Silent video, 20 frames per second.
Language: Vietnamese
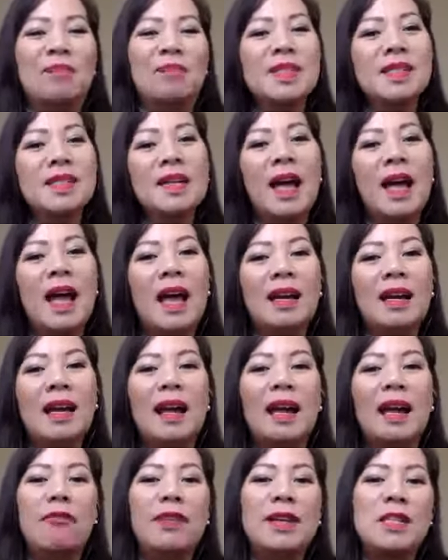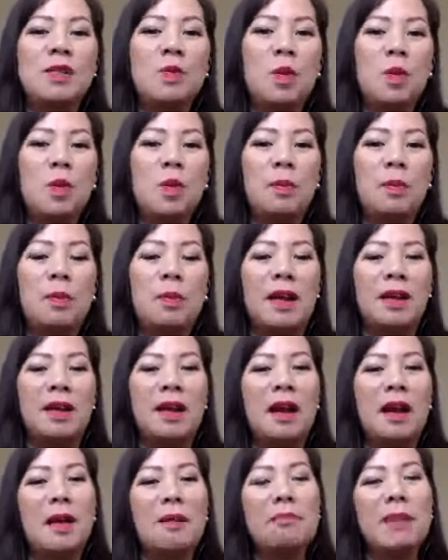trước hết là cái Facebook của mình
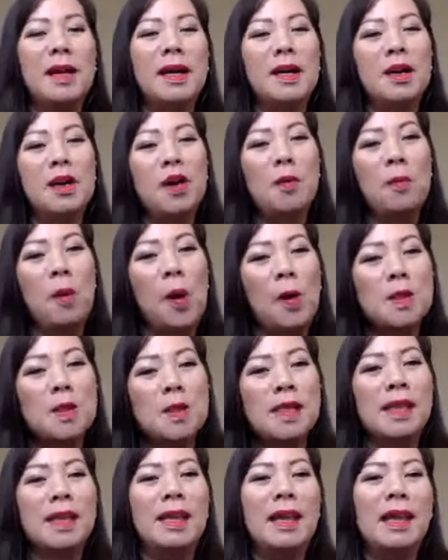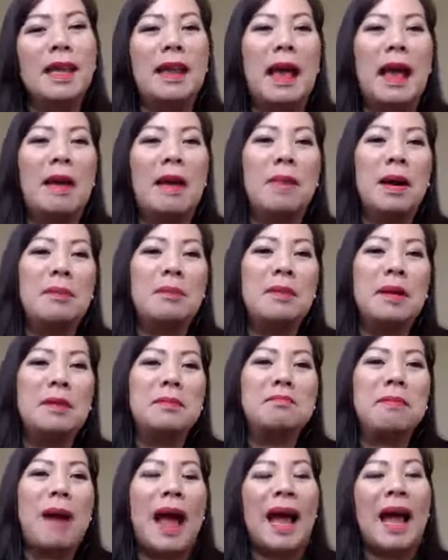mình có post cái gì để mà mình
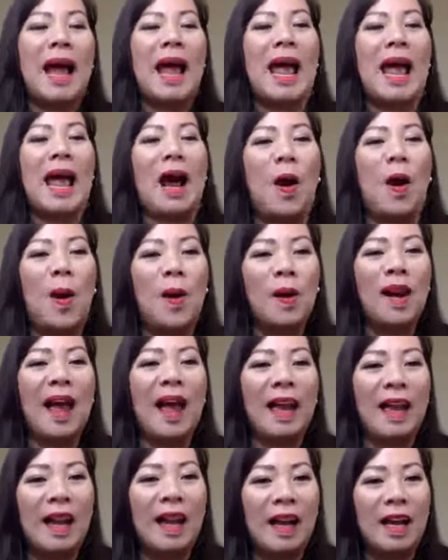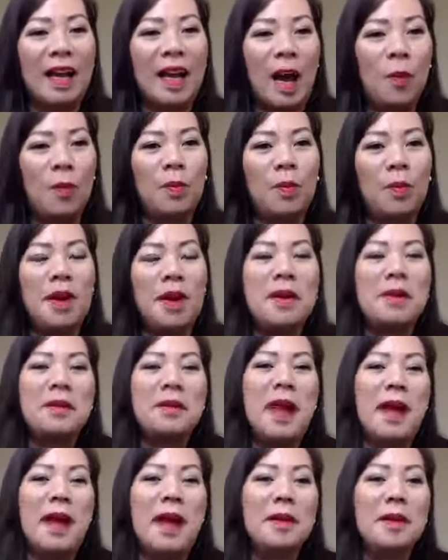bán hàng online hay không
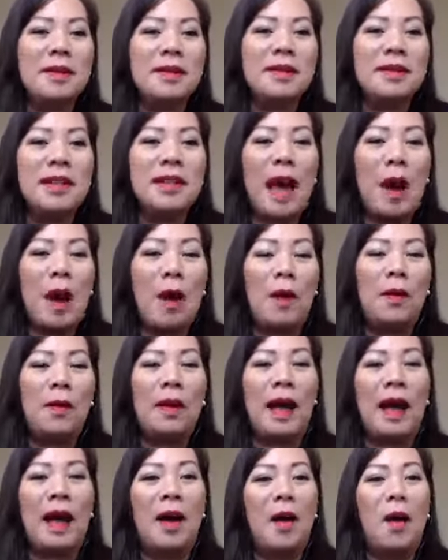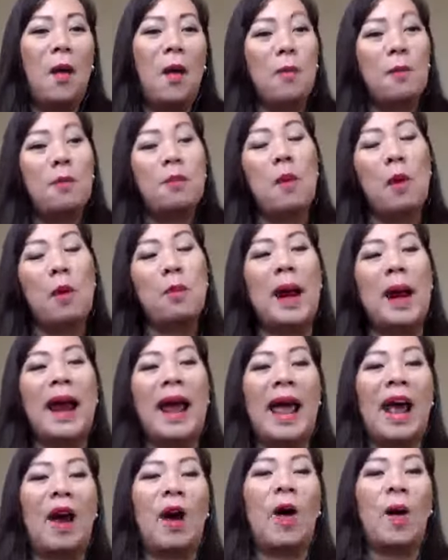để cho người ta hỏi là bộ bán
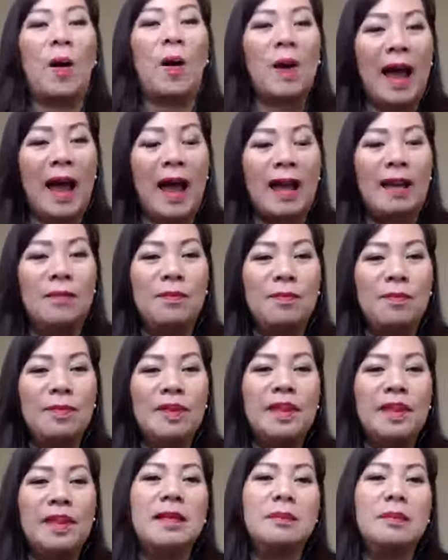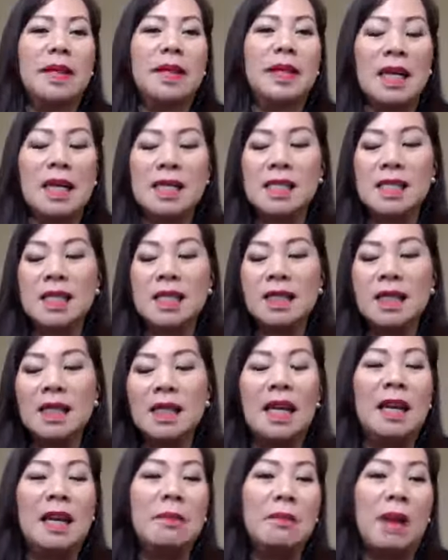hàng online nhưng mà thật sự
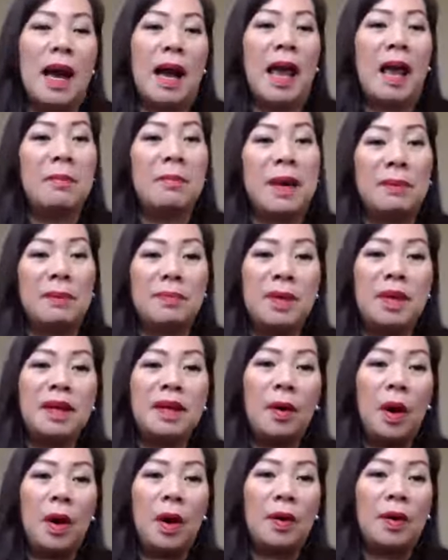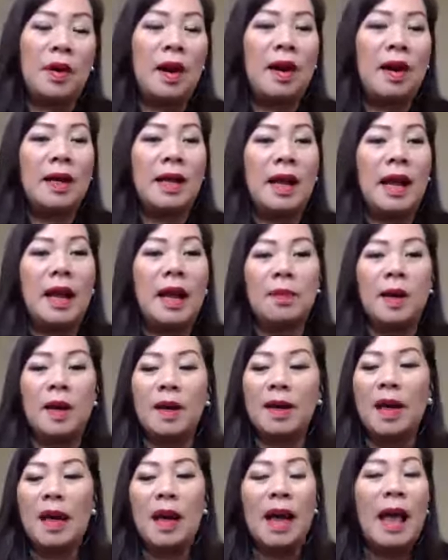khi mà em gặp những câu hỏi đó thì em nói
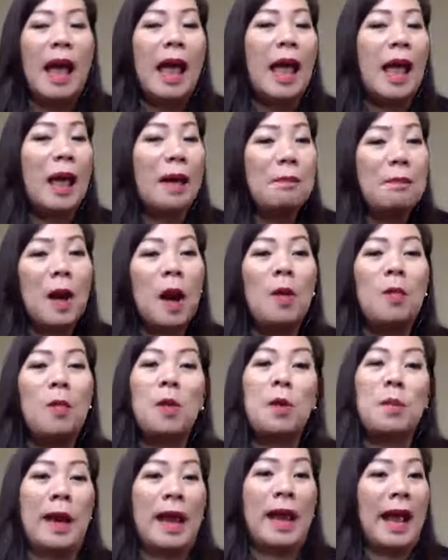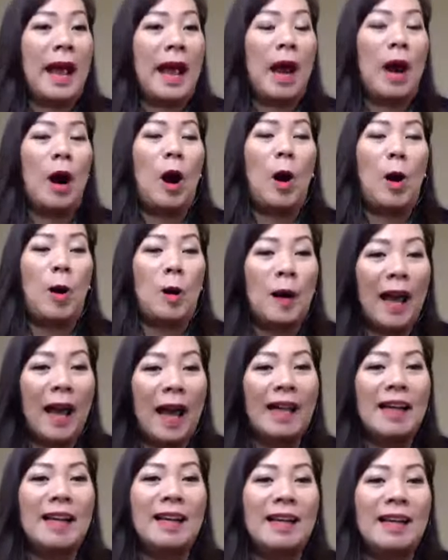em không có bán hàng
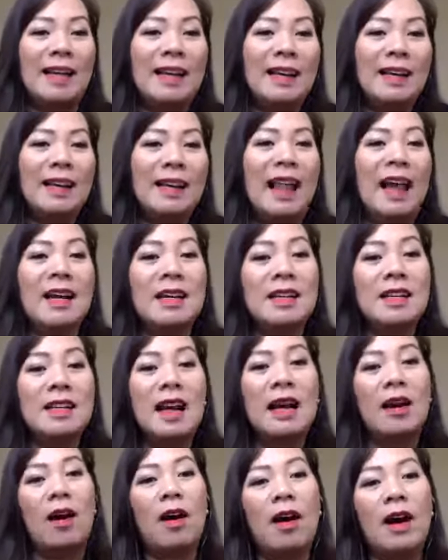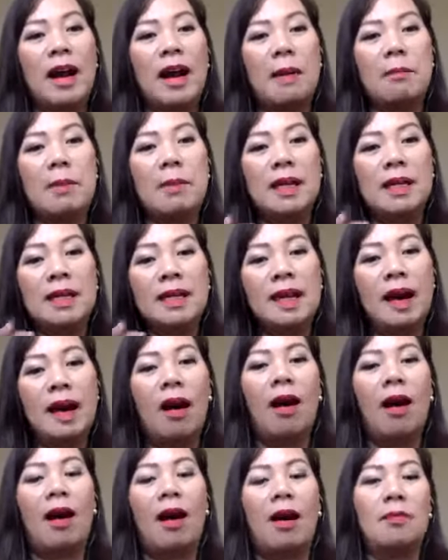online là cái đó là mình
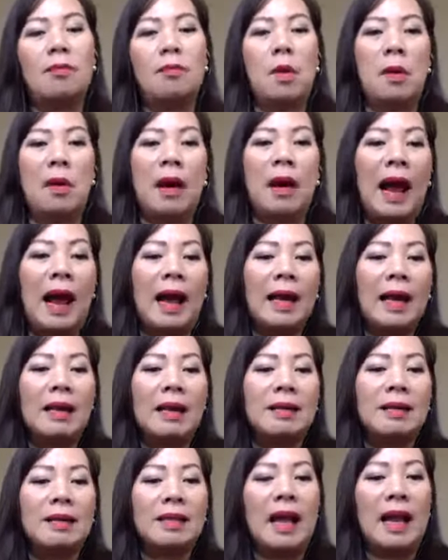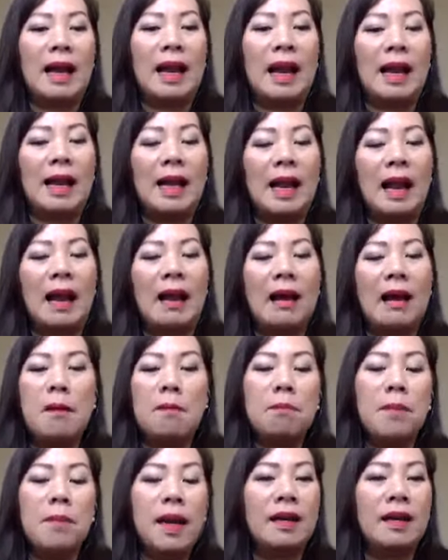cho một cái cho người ta thấy là
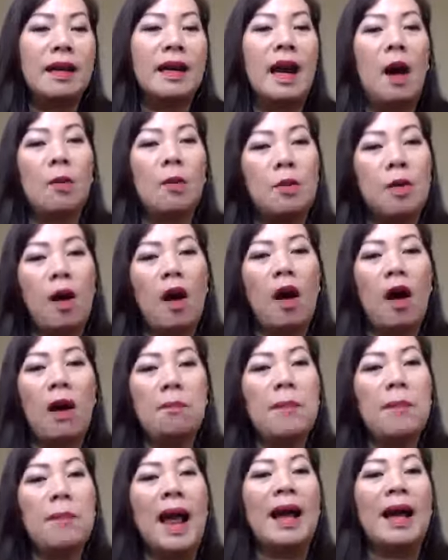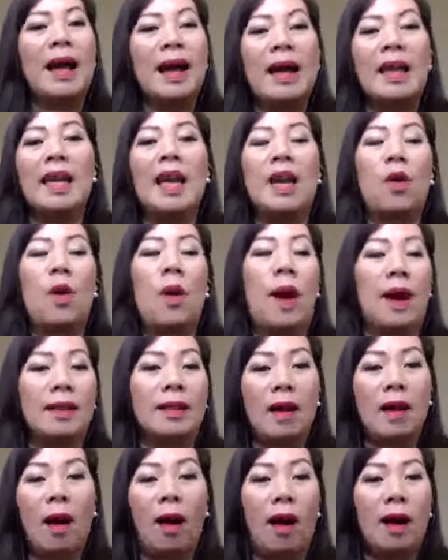mình không có bán cái gì hoàn
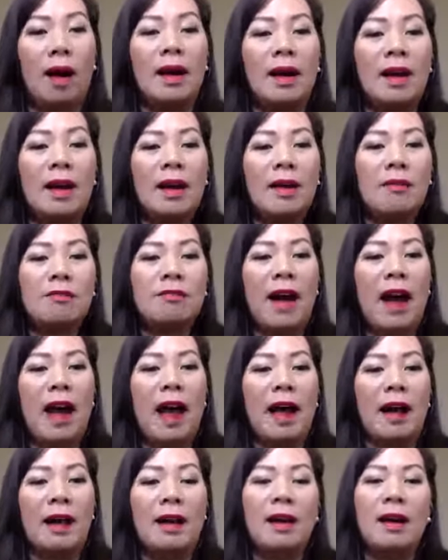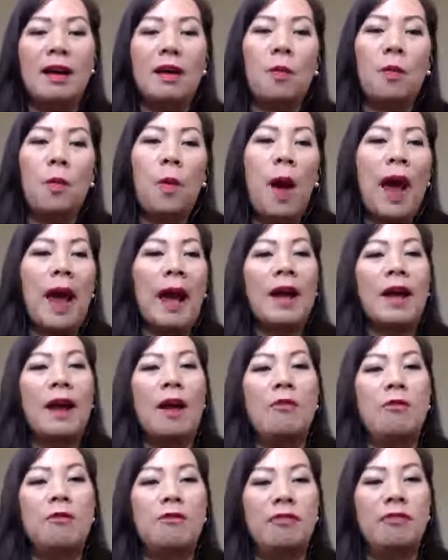toàn và qua cái
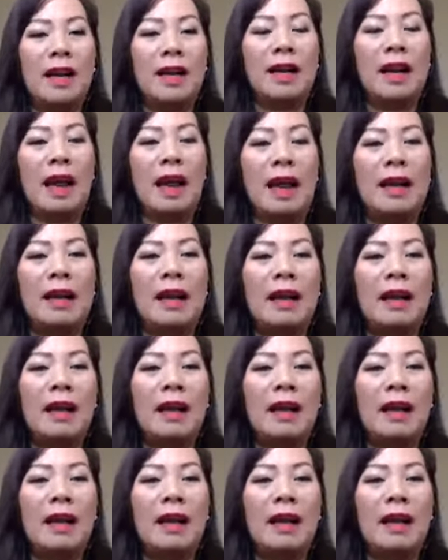công việc này